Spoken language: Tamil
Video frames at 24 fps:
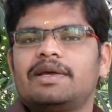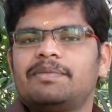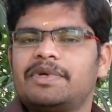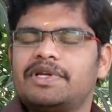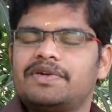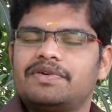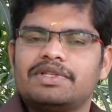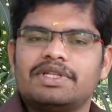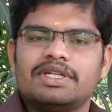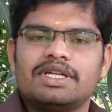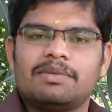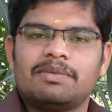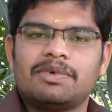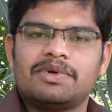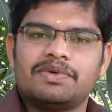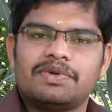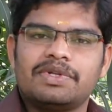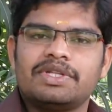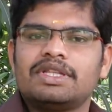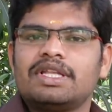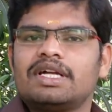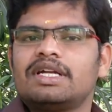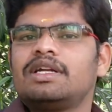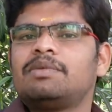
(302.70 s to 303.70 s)
நிறைய பேர் வந்து
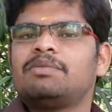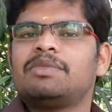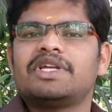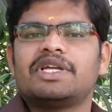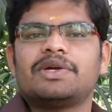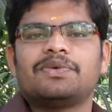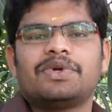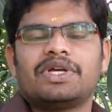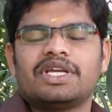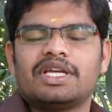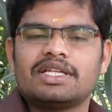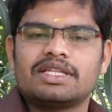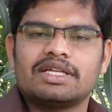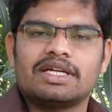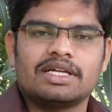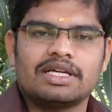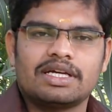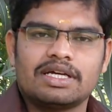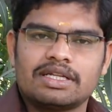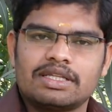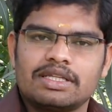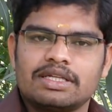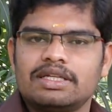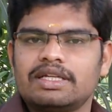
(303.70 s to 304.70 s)
நம்மளுடைய தன்னம்பிக்கை
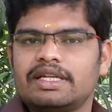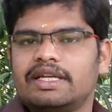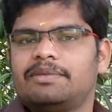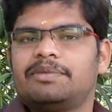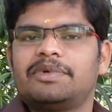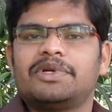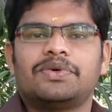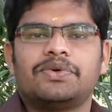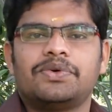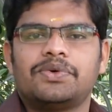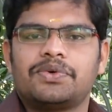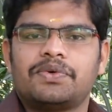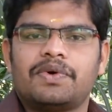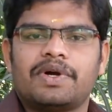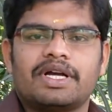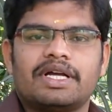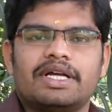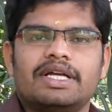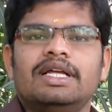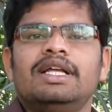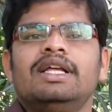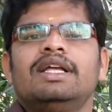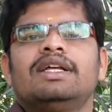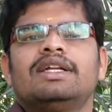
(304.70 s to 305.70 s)
உடைக்கிறதுக்கான கருத்துக்கள் நிறைய பேர்
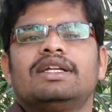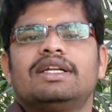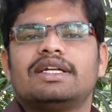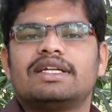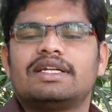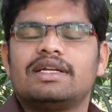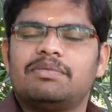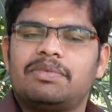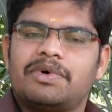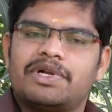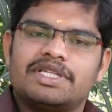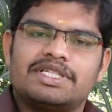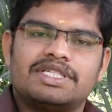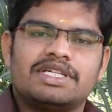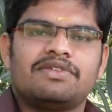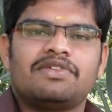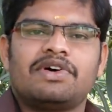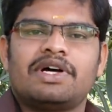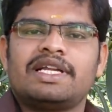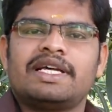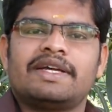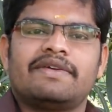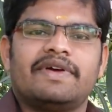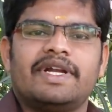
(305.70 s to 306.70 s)
கூறுவாங்க டெட்டில் படித்தா
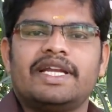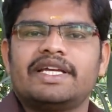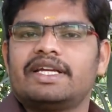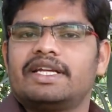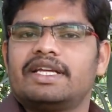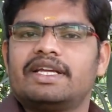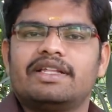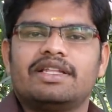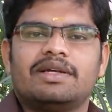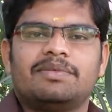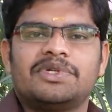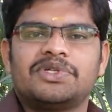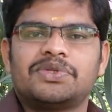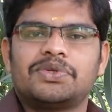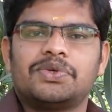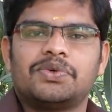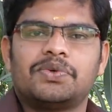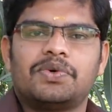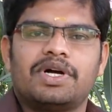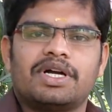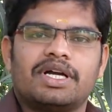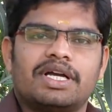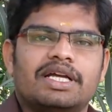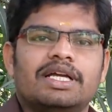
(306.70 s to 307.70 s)
வேலை வேலை கிடைக்காது அப்படின்னு
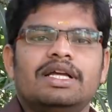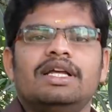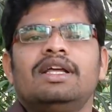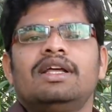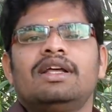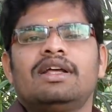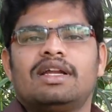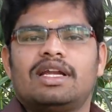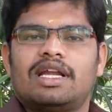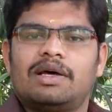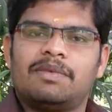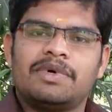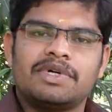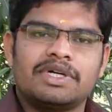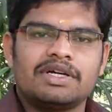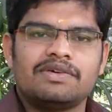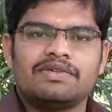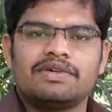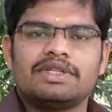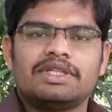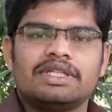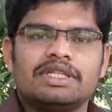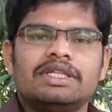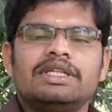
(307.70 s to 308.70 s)
சொல்லுவாங்க
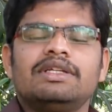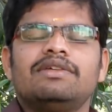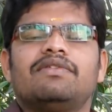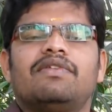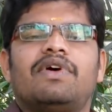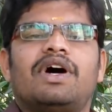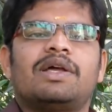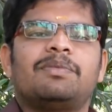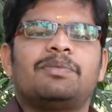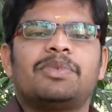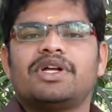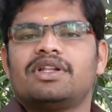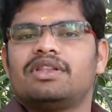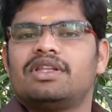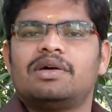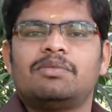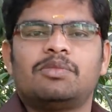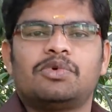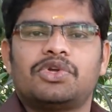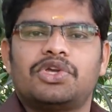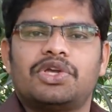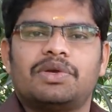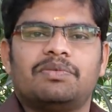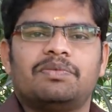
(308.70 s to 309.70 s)
நமக்கு வந்து வாய்ப்புகள்
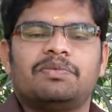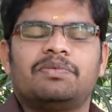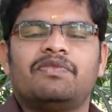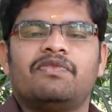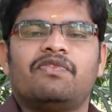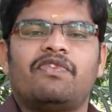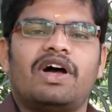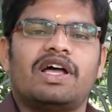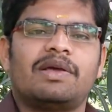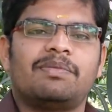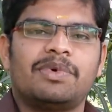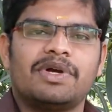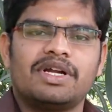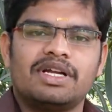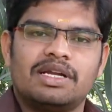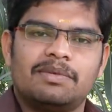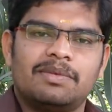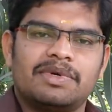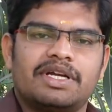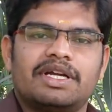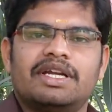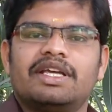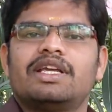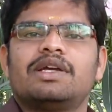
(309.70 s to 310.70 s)
தான் முக்கியம் வாய்ப்புகள்
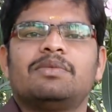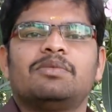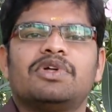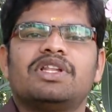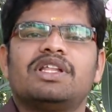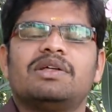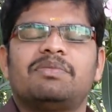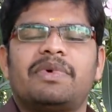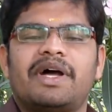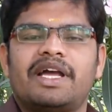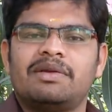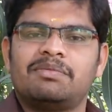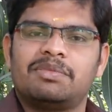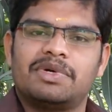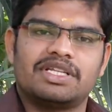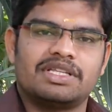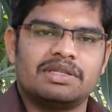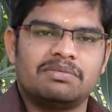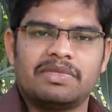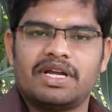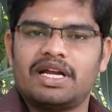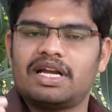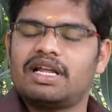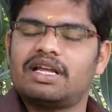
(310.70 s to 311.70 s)
நம்ம கிடைக்கும்போது அதை
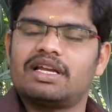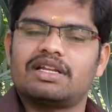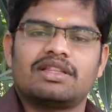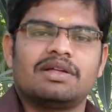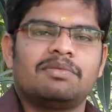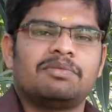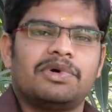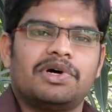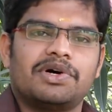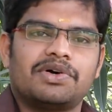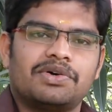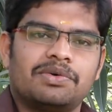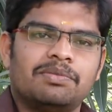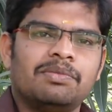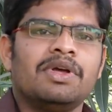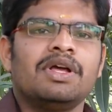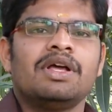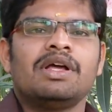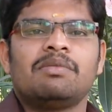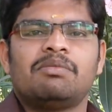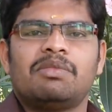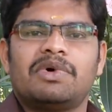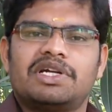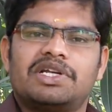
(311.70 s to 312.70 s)
பயன்படுத்தி மேலே ஏறதான் பார்க்கணும்
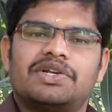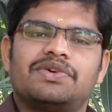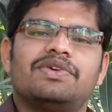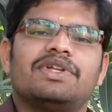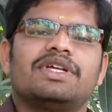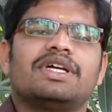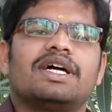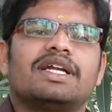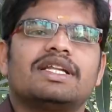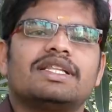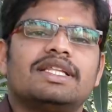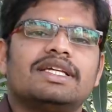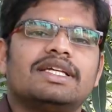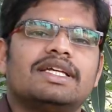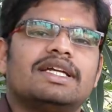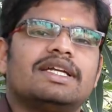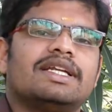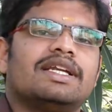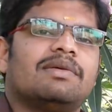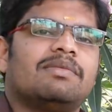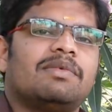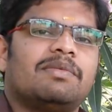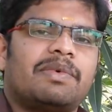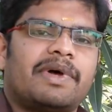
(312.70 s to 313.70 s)
மற்றவருடைய கருத்தை
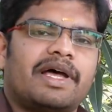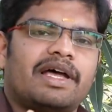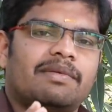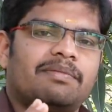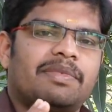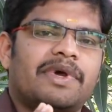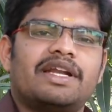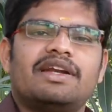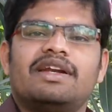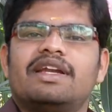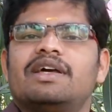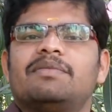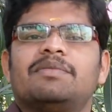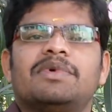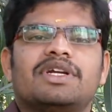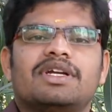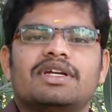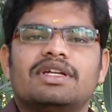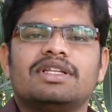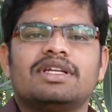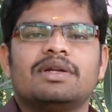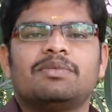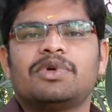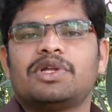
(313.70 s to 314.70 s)
கேட்டு நம்ம பயனடையாமல்
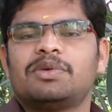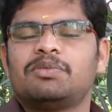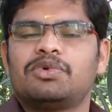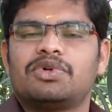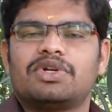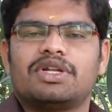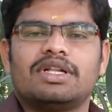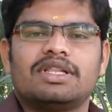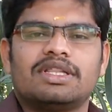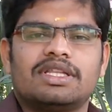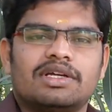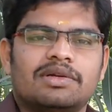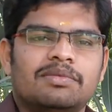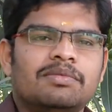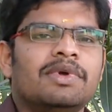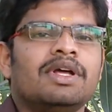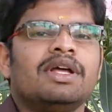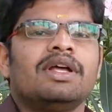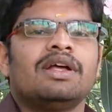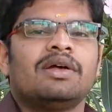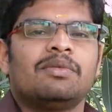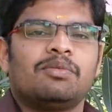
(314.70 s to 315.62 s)
இருக்கிறது நம்முடைய முட்டாள்தனம்